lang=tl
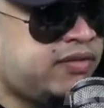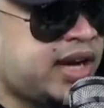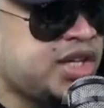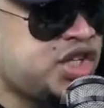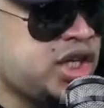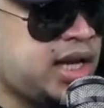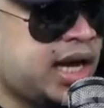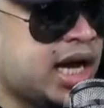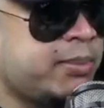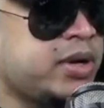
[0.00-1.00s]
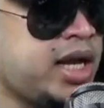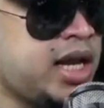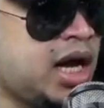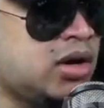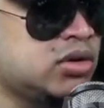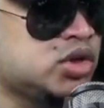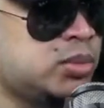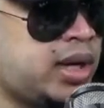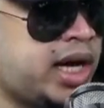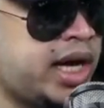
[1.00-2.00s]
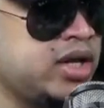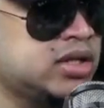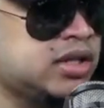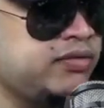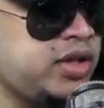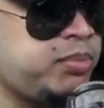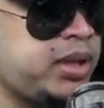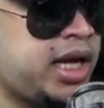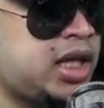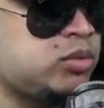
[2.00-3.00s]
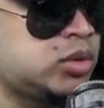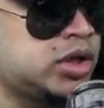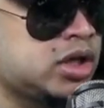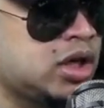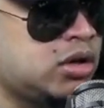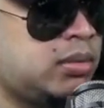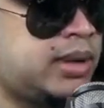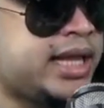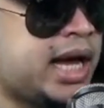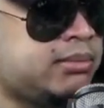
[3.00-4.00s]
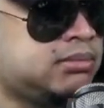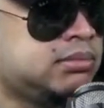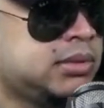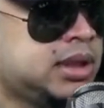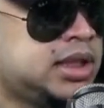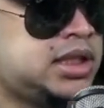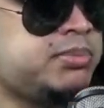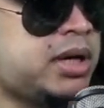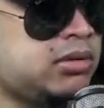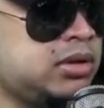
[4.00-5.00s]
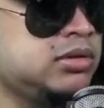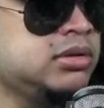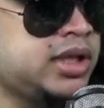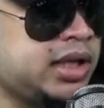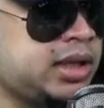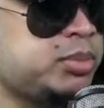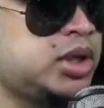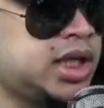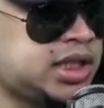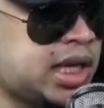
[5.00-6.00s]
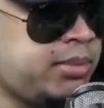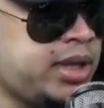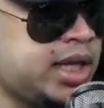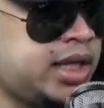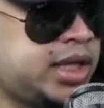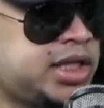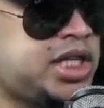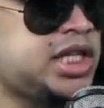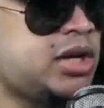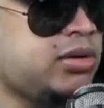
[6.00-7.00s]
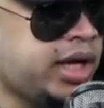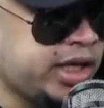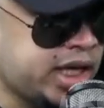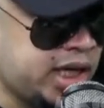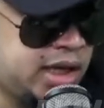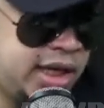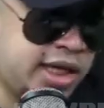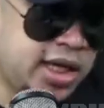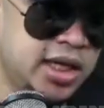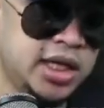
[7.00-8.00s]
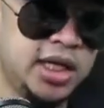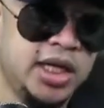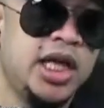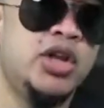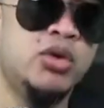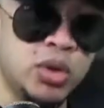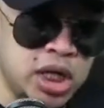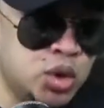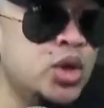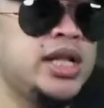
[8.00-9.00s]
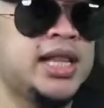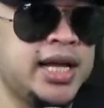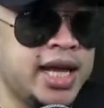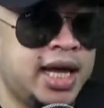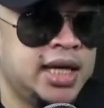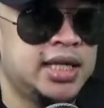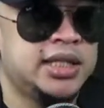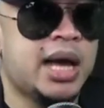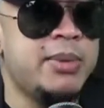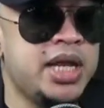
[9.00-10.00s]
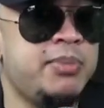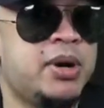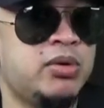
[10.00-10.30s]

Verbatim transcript: Vanji Lakap, ngayon lang ako sumang-ayon sa VP Health Worker ako, Madam. Si Pangulong Duterte po ang nagsabi niyan. Sinalo lang niya. Ha? Inuulit-ulit lang niya. Sabi ni